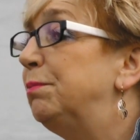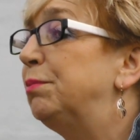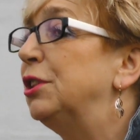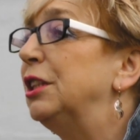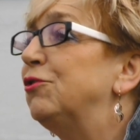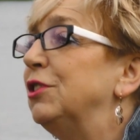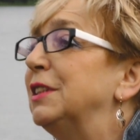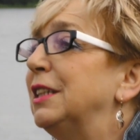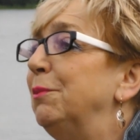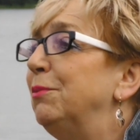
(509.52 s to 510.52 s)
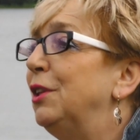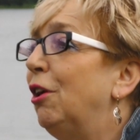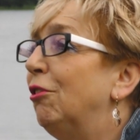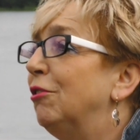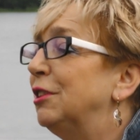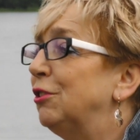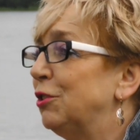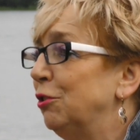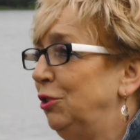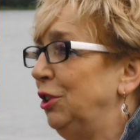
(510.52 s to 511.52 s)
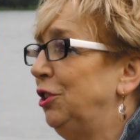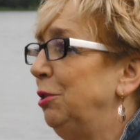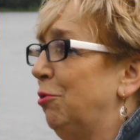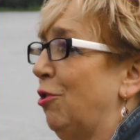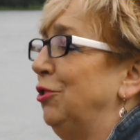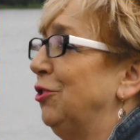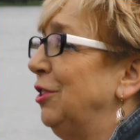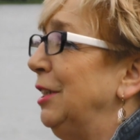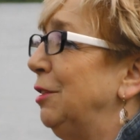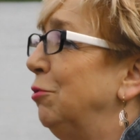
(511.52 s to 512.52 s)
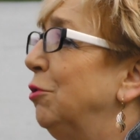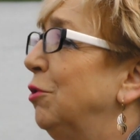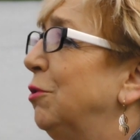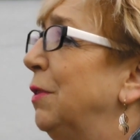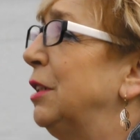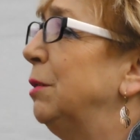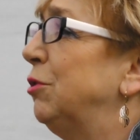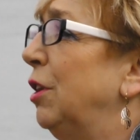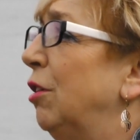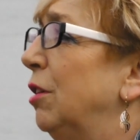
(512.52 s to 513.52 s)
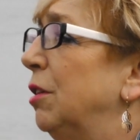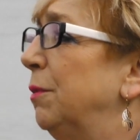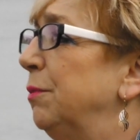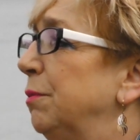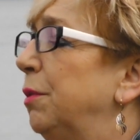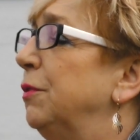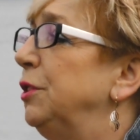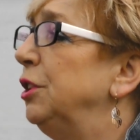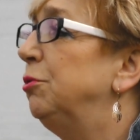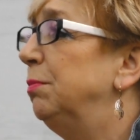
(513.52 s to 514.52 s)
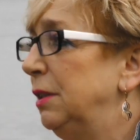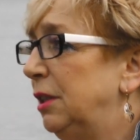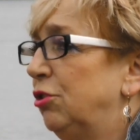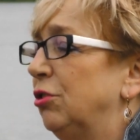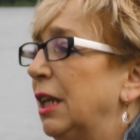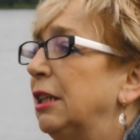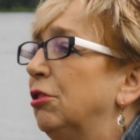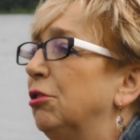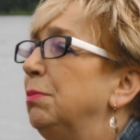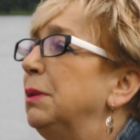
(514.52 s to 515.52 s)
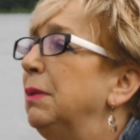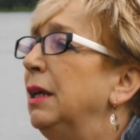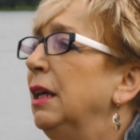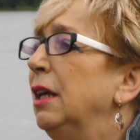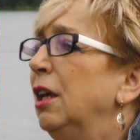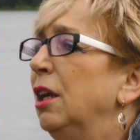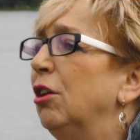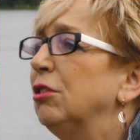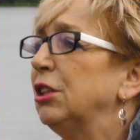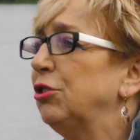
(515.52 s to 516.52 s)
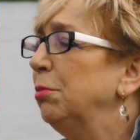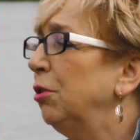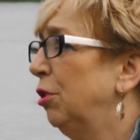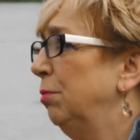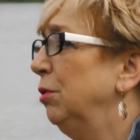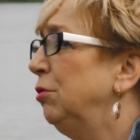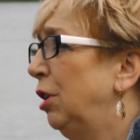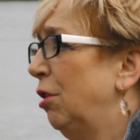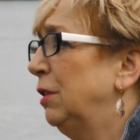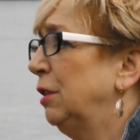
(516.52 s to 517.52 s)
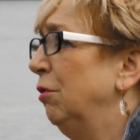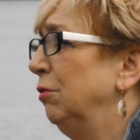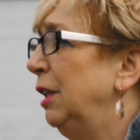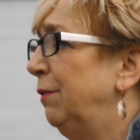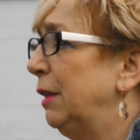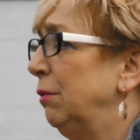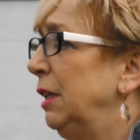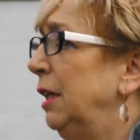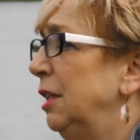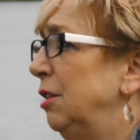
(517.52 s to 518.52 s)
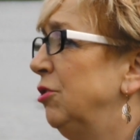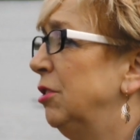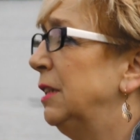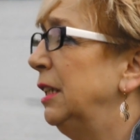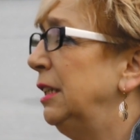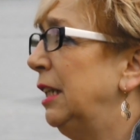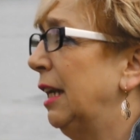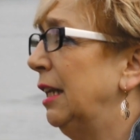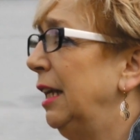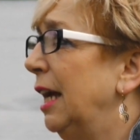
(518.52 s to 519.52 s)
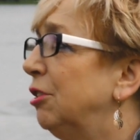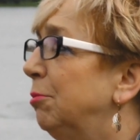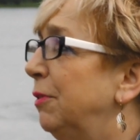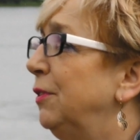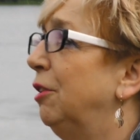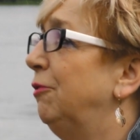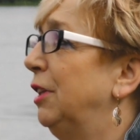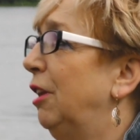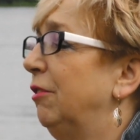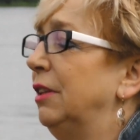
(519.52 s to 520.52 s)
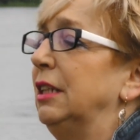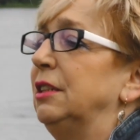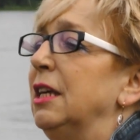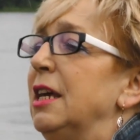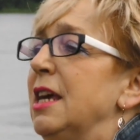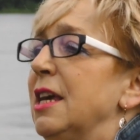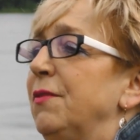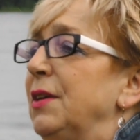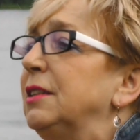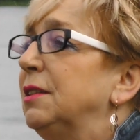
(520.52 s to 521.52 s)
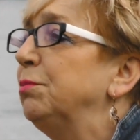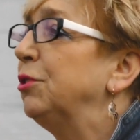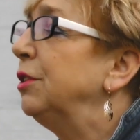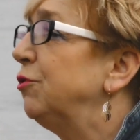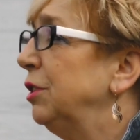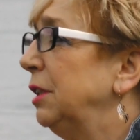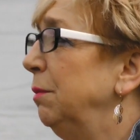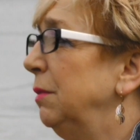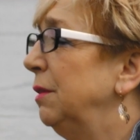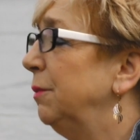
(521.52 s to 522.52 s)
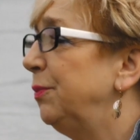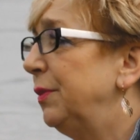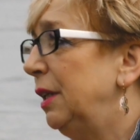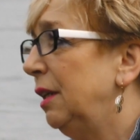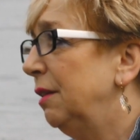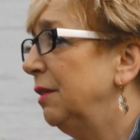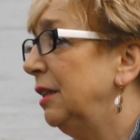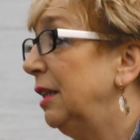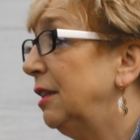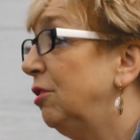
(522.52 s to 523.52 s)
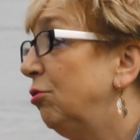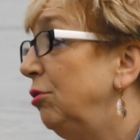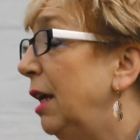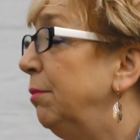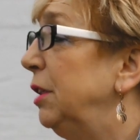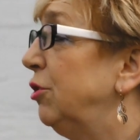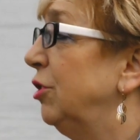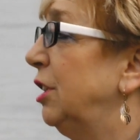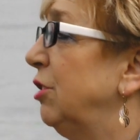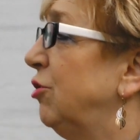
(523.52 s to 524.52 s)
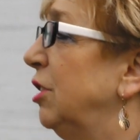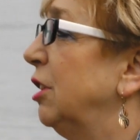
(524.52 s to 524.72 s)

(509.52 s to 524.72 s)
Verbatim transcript: Przede wszystkim no, to są dzieci i młodzież i tu uważam, że e, powinniśmy, zresztą tak to robimy, otaczamy ogromną troską te warunki higieniczno-sanitarne, jak to powinno wyglądać. Więc przede wszystkim y, y, nadzorujemy, czy też